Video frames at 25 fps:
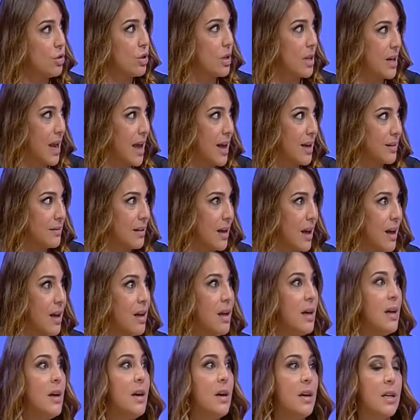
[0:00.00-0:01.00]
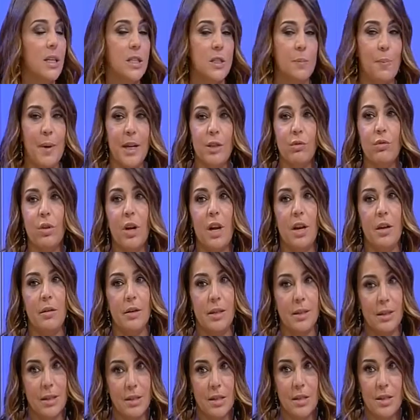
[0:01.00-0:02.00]
giornata rispetto
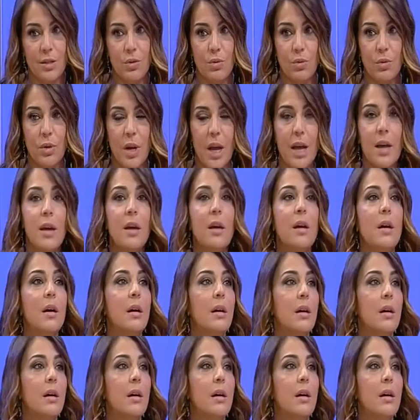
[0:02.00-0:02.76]
all'alimentazione.